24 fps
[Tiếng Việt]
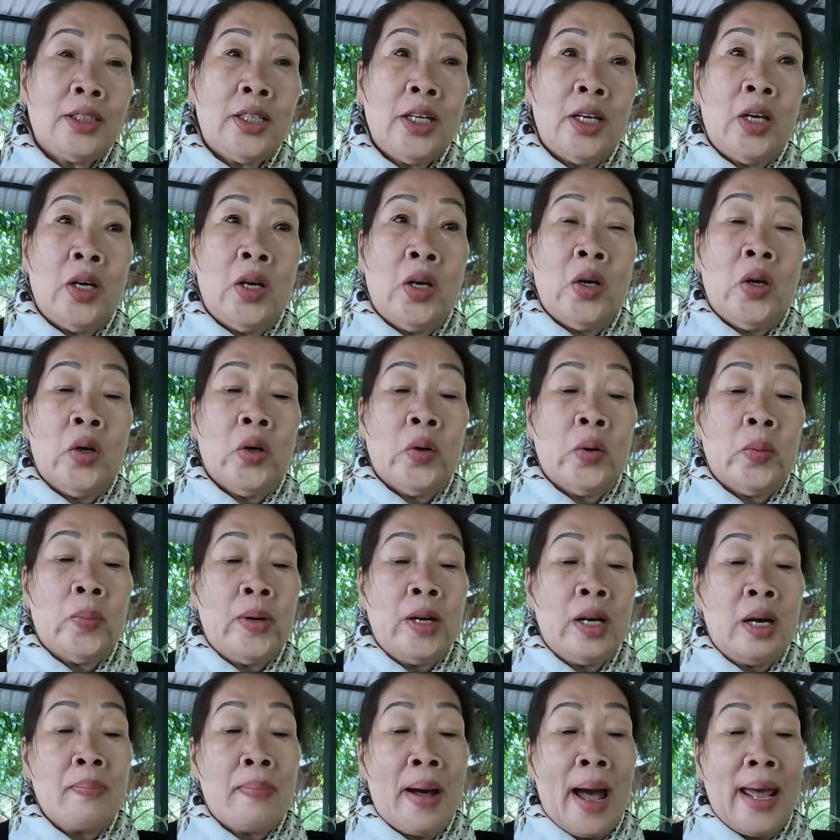chiều
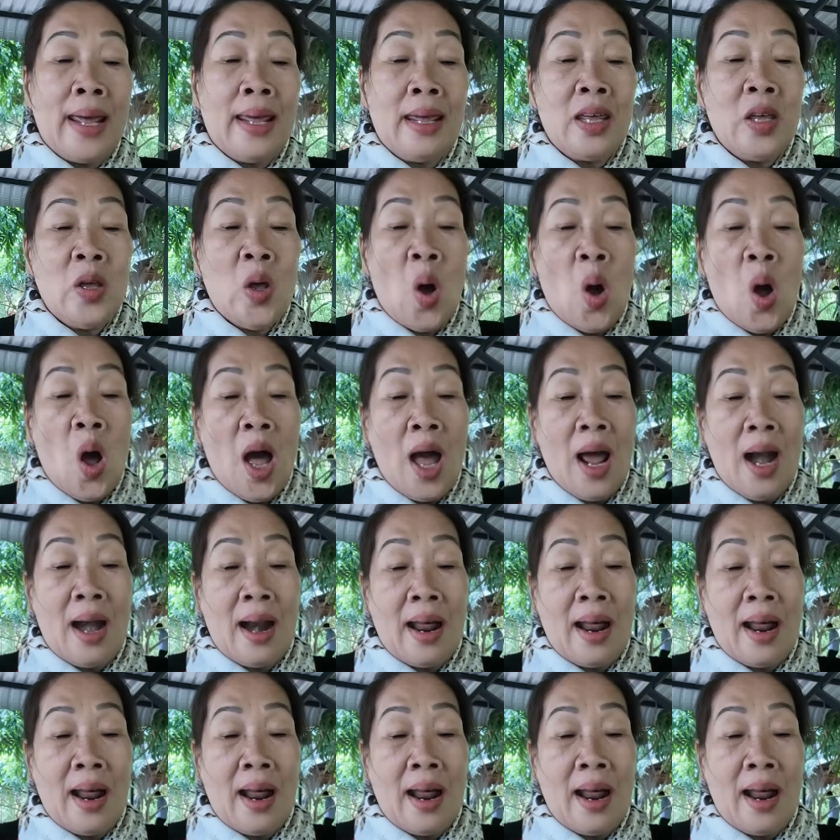mưa bay gió